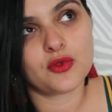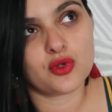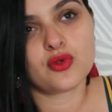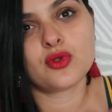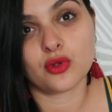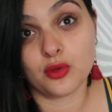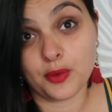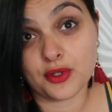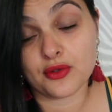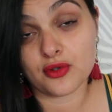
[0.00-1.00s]
je suis sur le
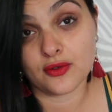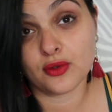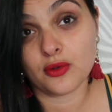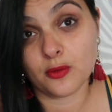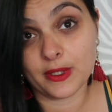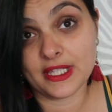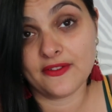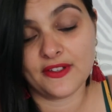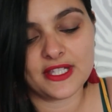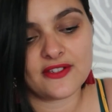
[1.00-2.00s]
poste que je vais occuper
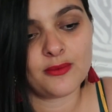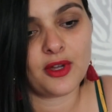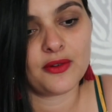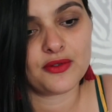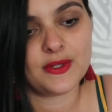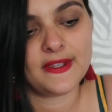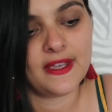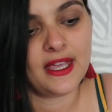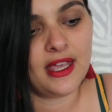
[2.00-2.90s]
définitivement ensuite